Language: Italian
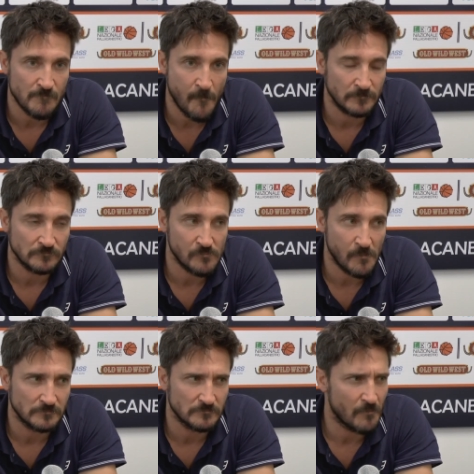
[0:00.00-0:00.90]
Settimana
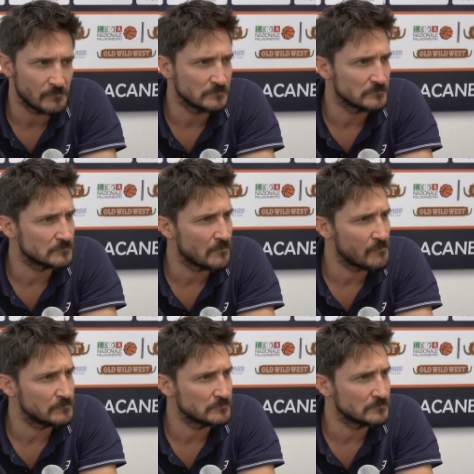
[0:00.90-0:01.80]
stata quella di Natale
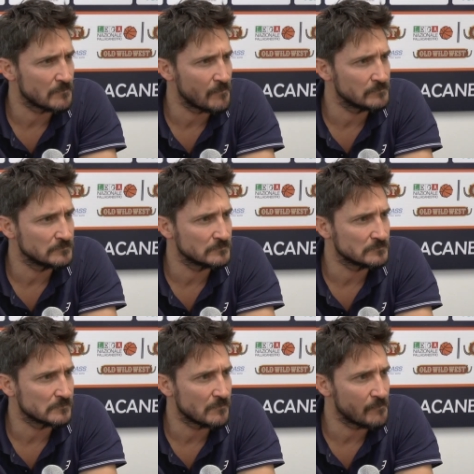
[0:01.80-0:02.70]

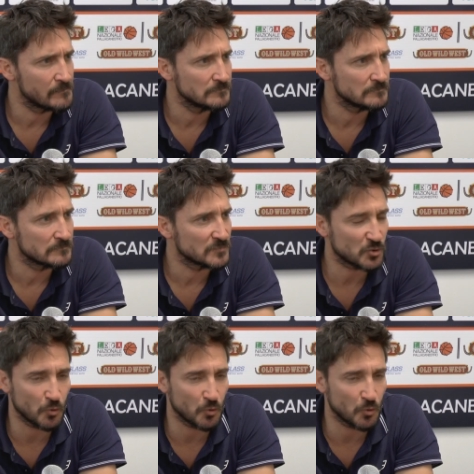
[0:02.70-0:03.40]
Italiano, settimana scorsa?